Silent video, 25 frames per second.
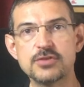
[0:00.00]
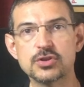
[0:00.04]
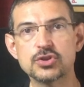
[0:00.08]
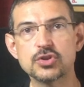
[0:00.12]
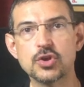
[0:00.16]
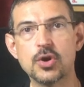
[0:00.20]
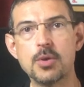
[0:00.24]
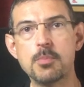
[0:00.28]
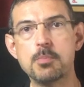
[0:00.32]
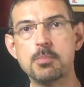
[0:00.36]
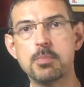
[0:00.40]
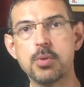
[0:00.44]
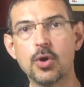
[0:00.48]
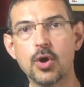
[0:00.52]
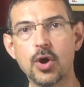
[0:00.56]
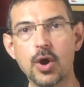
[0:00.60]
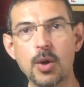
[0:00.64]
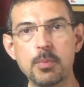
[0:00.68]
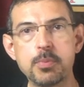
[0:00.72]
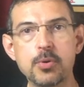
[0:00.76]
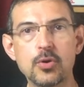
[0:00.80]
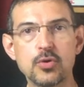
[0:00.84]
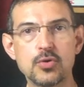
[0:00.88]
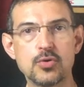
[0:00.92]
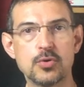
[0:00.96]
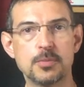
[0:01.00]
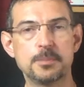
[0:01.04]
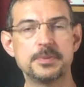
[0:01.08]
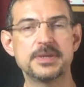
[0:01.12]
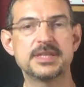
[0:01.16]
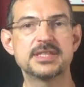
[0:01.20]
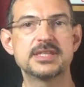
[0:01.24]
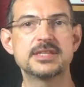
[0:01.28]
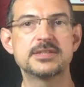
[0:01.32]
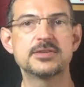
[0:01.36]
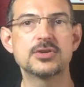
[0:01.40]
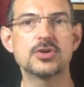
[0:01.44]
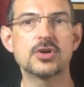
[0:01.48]
votre propre
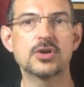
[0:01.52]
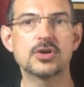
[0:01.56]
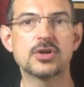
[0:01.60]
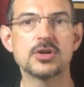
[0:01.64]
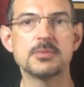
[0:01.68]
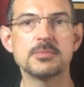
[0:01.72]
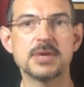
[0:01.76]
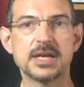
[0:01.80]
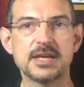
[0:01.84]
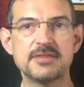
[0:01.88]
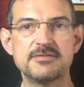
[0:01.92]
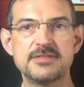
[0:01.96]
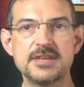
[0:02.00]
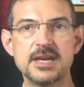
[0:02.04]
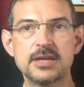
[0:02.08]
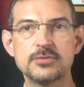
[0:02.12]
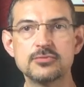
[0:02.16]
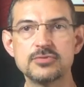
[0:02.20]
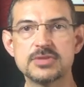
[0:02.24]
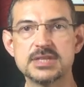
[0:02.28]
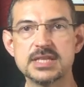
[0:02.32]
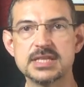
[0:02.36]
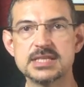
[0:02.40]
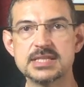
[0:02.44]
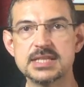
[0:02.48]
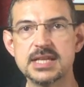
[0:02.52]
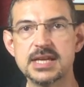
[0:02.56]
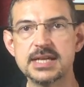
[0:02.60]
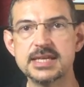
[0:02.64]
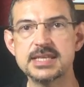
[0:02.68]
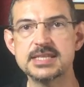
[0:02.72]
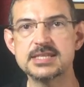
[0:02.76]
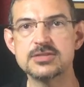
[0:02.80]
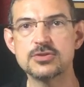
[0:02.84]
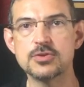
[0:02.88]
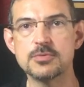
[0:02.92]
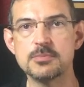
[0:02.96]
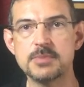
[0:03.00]
compétiteur comme Rivian ou Tesla
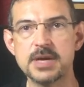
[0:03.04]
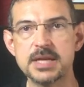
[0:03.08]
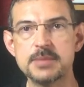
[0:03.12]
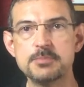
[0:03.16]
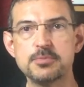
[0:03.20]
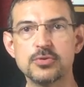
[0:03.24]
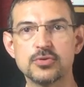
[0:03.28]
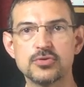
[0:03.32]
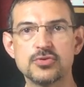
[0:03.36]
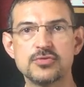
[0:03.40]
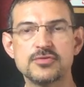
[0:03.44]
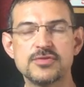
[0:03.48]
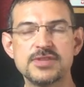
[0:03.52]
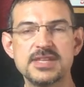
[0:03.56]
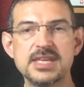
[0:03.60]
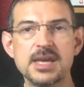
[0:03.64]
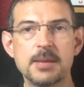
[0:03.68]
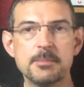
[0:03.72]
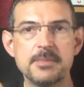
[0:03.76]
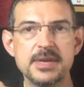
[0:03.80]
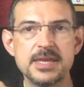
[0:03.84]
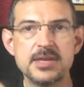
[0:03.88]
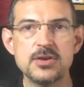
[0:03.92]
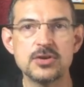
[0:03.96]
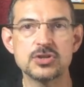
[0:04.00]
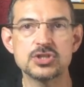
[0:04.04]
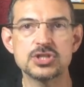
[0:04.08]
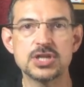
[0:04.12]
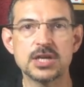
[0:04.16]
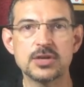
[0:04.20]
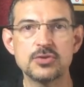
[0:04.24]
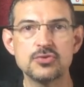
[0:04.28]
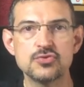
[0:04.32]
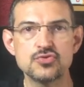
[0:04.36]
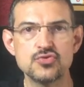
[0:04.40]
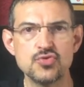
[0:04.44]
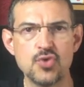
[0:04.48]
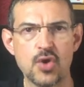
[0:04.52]
qui se battent pour devenir meilleurs
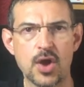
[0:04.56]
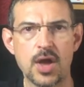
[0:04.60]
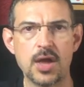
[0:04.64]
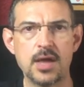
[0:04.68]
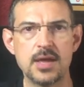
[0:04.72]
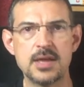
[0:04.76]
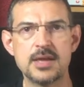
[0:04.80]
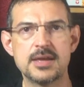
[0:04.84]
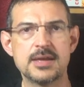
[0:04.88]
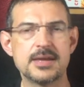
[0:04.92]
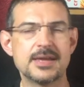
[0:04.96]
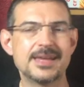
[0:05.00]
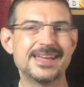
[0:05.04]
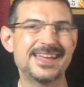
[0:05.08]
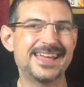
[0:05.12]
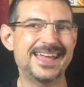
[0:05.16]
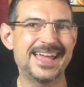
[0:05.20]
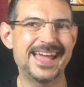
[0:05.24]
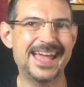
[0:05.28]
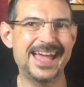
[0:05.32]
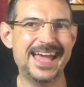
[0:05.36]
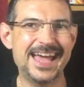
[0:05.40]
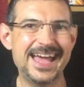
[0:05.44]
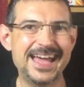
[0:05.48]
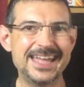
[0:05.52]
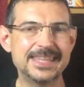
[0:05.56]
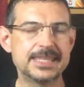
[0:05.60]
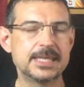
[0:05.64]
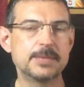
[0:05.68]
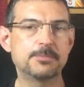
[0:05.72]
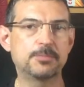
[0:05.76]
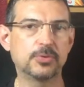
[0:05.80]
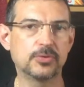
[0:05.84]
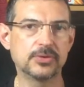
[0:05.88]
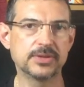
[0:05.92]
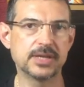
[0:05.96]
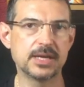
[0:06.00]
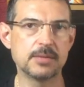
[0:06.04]
chaque jour
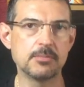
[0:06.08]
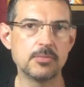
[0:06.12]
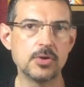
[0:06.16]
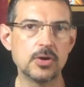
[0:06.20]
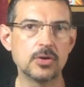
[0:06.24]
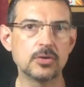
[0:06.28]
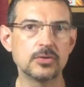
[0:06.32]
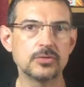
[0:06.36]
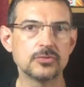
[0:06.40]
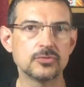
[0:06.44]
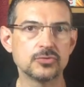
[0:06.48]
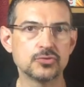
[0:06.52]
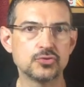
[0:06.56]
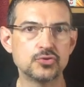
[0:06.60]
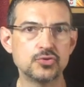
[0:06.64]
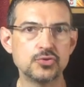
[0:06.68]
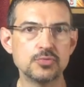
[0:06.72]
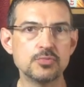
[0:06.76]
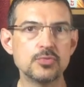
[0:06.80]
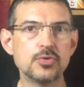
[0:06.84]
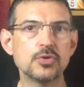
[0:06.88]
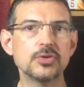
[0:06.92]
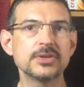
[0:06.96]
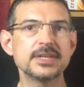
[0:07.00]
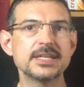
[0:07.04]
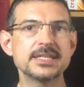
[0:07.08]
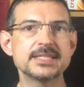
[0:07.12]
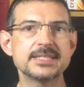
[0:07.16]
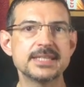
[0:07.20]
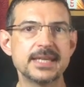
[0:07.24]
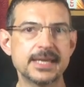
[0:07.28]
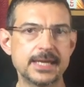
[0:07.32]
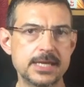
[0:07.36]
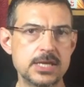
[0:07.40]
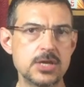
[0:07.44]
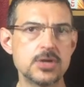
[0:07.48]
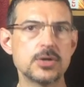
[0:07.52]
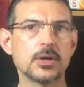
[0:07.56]
indépendamment du monde
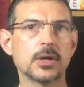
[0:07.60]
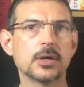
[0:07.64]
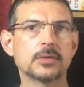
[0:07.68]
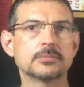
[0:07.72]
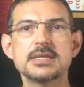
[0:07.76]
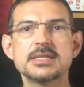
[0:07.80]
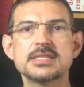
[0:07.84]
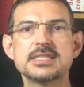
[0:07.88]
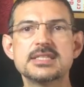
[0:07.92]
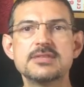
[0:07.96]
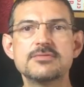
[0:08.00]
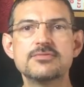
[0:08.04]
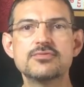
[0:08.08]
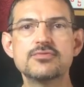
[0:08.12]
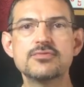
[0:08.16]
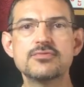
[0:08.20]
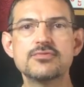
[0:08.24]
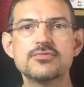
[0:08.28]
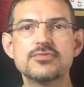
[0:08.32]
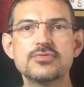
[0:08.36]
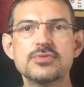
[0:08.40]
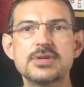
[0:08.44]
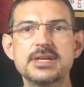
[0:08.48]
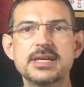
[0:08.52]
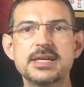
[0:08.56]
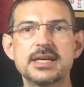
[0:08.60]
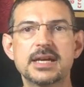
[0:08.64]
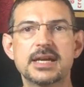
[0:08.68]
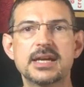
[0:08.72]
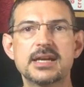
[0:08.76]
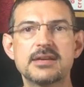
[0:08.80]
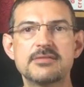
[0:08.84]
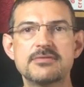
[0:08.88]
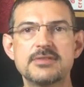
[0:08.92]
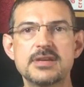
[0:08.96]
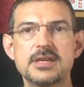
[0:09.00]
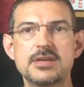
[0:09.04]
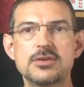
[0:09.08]
extérieur. Si vous voulez
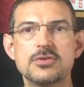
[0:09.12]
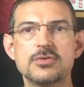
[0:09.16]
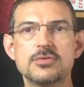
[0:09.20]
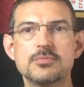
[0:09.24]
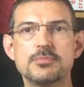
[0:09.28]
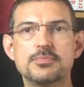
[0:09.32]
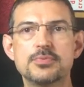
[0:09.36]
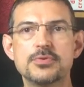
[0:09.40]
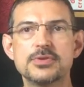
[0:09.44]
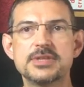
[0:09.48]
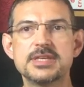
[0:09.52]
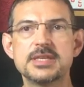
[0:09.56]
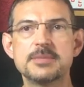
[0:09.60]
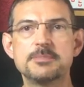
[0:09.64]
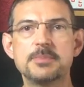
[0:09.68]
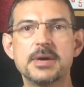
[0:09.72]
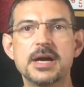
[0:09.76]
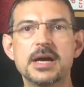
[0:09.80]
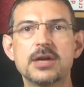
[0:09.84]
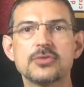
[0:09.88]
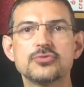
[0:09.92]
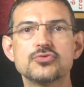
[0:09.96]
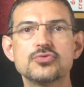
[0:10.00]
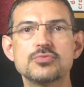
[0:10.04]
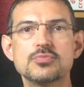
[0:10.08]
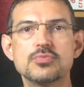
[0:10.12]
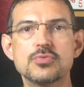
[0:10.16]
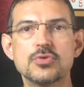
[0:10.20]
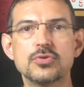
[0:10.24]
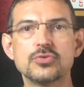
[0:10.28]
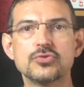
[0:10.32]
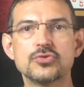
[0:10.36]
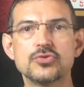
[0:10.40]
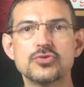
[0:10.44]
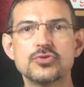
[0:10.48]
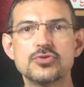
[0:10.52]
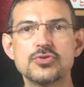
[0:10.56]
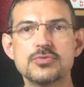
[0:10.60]
rêver une petite part du
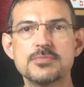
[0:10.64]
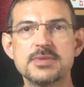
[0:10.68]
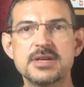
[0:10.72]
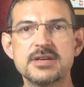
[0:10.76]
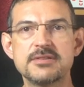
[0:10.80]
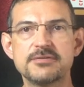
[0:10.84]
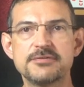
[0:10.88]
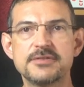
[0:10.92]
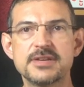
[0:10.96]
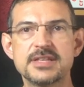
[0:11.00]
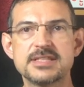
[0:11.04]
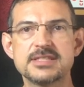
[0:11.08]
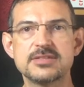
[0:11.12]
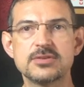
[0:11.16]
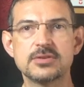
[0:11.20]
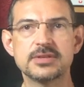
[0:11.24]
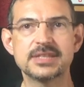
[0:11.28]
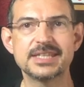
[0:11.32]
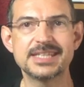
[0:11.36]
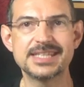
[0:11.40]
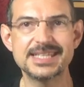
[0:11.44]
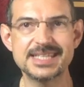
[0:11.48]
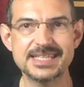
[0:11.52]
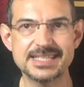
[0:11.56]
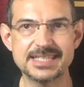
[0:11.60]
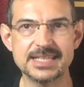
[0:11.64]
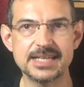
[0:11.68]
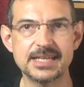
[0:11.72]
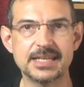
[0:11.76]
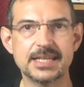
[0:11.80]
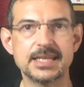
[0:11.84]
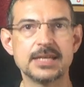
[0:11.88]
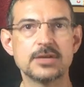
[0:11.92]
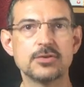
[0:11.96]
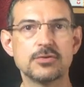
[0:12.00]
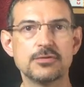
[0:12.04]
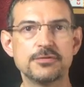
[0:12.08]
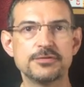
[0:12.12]
monde de demain, faites-en des dessins
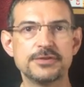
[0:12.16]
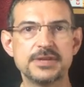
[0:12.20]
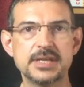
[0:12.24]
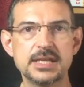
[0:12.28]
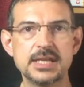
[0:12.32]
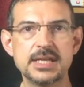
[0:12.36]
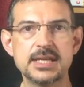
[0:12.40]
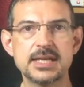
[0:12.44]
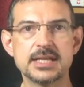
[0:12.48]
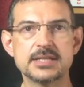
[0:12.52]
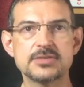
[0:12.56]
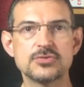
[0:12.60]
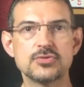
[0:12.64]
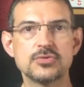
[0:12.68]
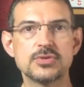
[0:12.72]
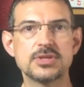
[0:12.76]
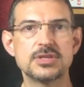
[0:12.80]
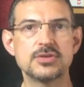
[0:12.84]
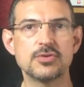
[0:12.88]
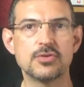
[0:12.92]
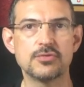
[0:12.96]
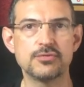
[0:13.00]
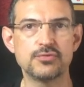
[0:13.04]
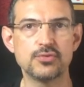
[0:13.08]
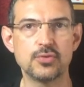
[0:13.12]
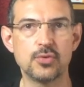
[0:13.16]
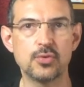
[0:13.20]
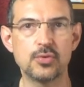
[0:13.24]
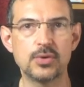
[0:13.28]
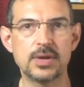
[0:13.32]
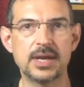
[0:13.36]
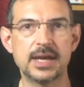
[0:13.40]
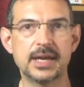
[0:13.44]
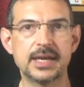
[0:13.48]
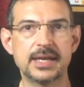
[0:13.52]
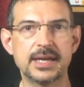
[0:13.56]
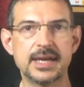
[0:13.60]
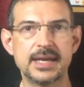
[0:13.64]
et confiez-les à ceux qui en feront
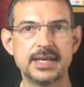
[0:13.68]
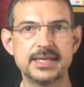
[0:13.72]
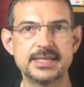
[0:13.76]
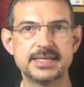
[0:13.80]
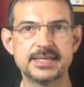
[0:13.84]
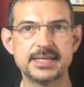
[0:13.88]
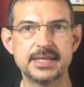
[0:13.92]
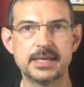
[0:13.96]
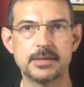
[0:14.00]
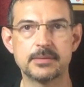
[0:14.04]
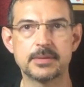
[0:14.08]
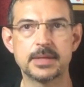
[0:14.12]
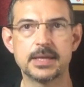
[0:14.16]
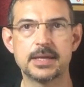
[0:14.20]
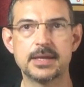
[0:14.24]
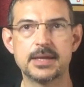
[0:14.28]
la réalité.